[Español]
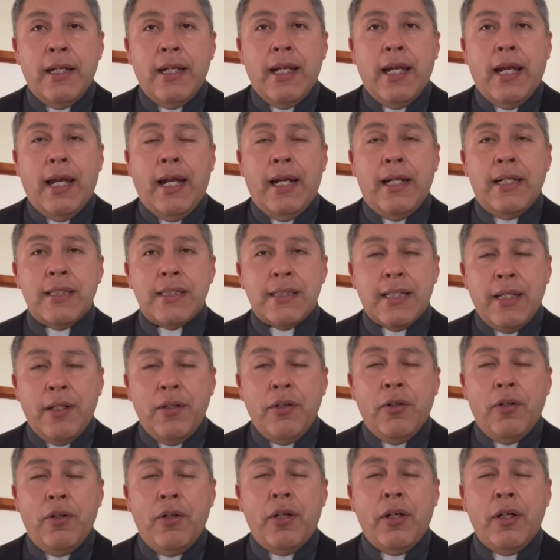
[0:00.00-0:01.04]
al
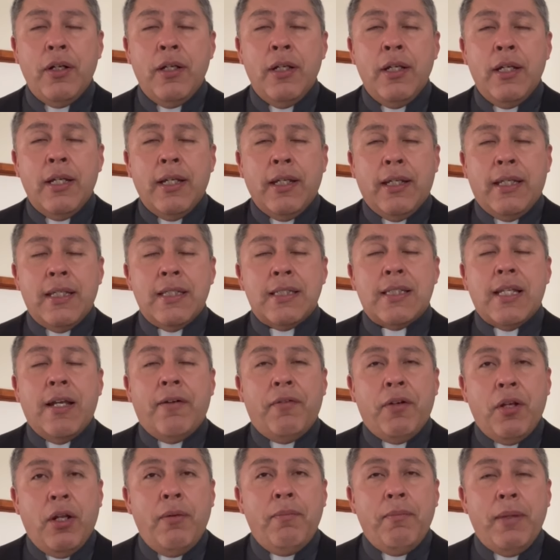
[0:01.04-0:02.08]
Señor que se
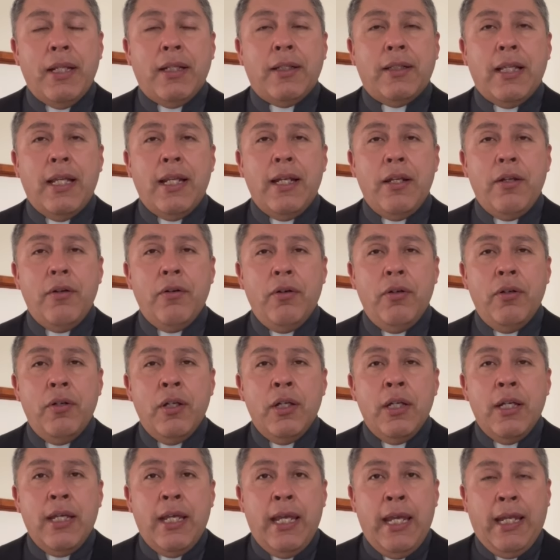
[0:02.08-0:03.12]
abrió el misterio
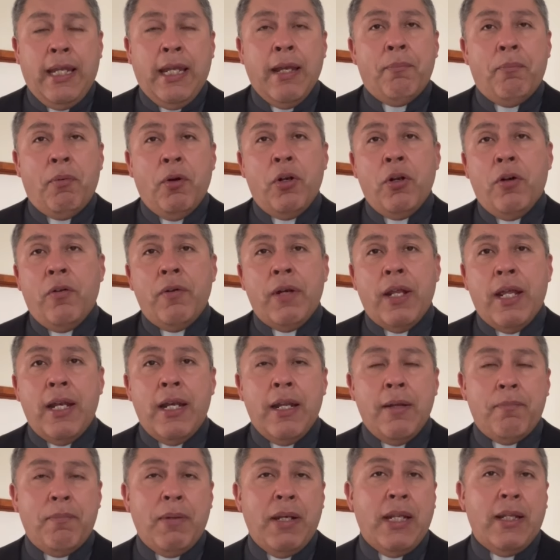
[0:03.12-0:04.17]
y que por obra del
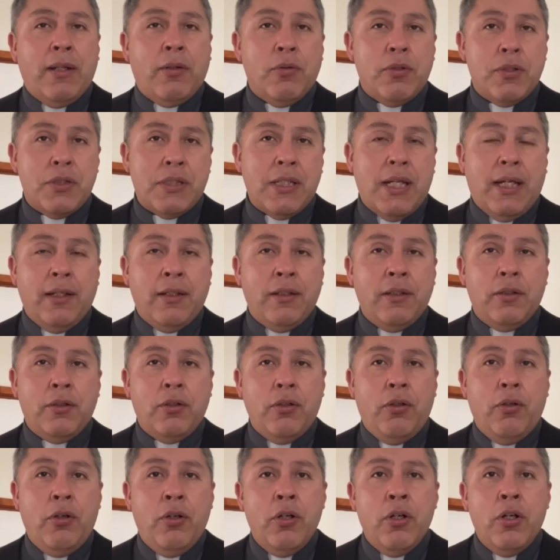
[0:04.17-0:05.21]
Espíritu
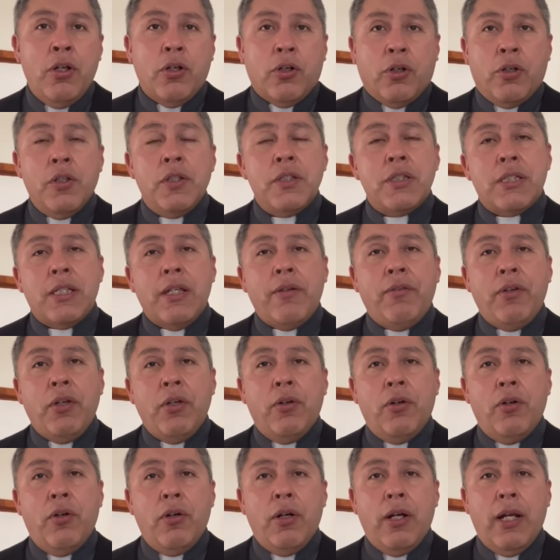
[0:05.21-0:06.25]
Santo
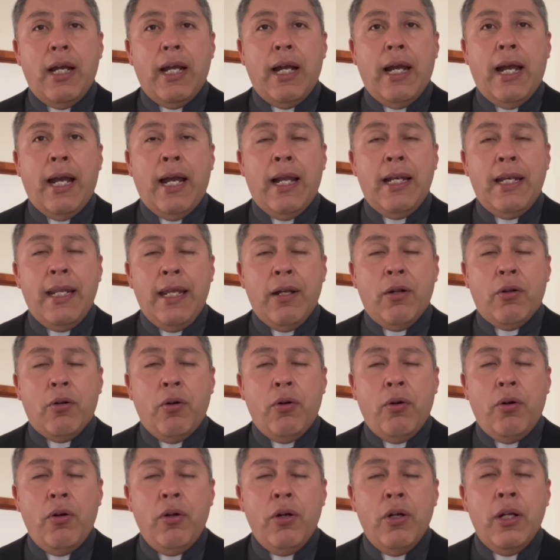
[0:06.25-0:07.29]
concibió al
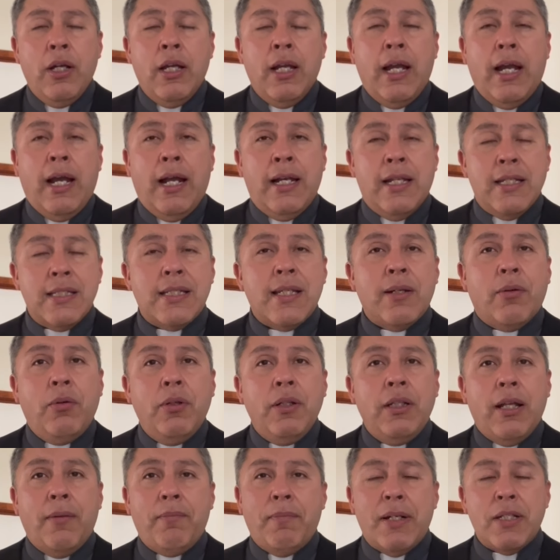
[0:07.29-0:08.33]
Hijo, a la
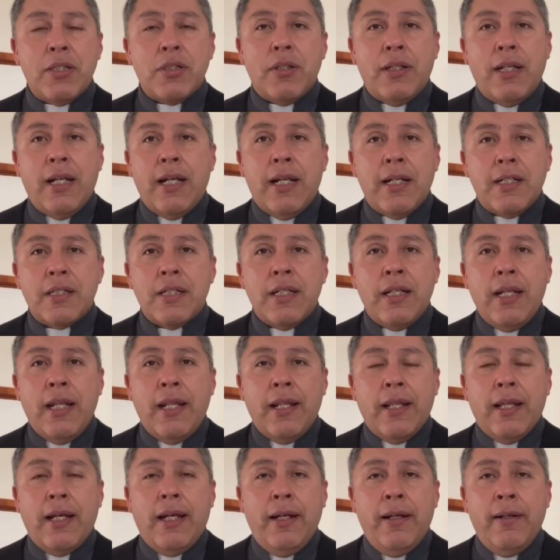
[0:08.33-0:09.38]
segunda persona de la
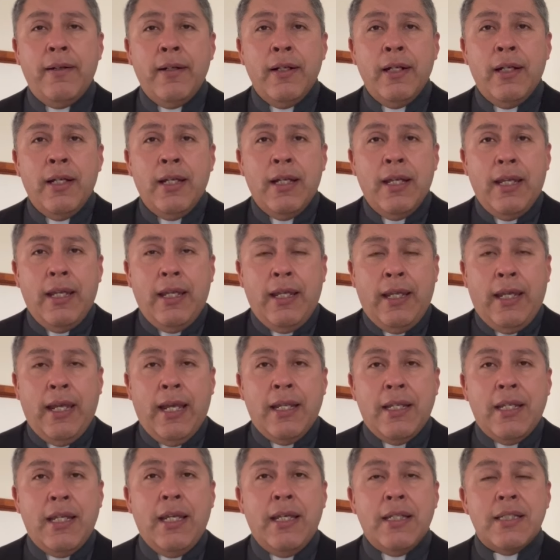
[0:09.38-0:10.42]
Trinidad, y
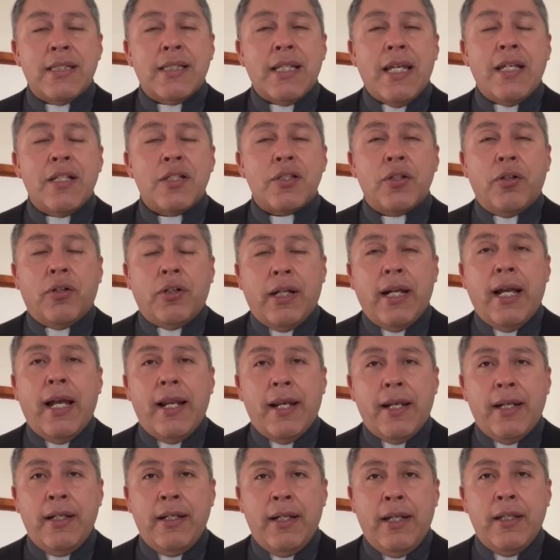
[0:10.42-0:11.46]
allí se hizo
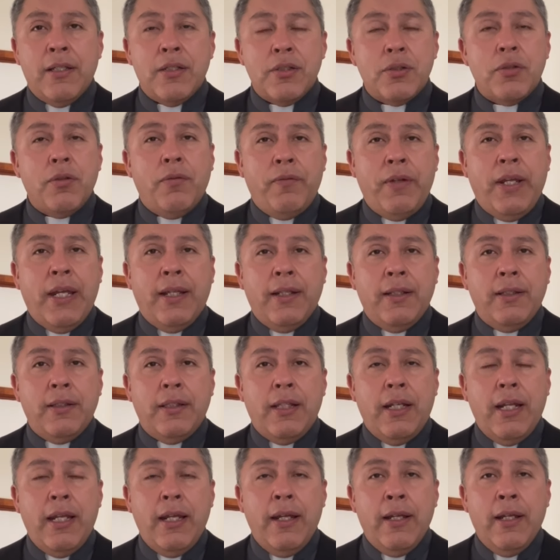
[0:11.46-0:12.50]
carne en su
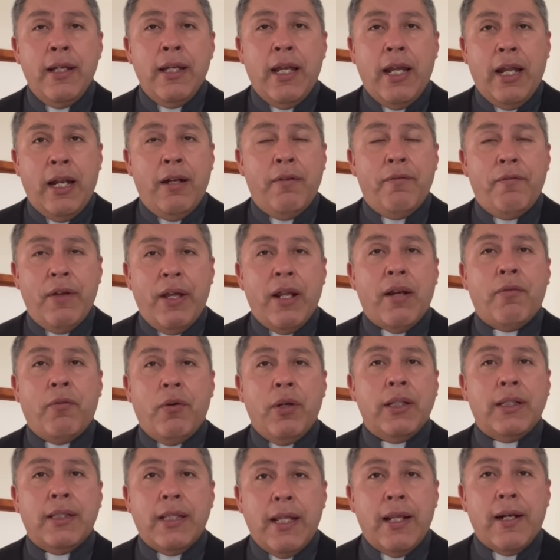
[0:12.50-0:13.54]
vientre el Verbo
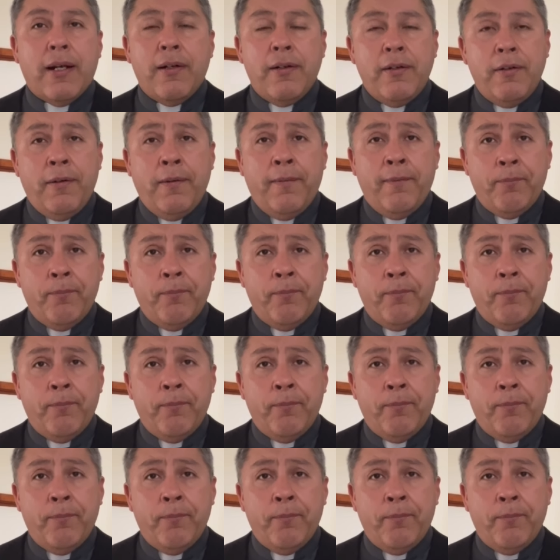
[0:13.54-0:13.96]
Eterno.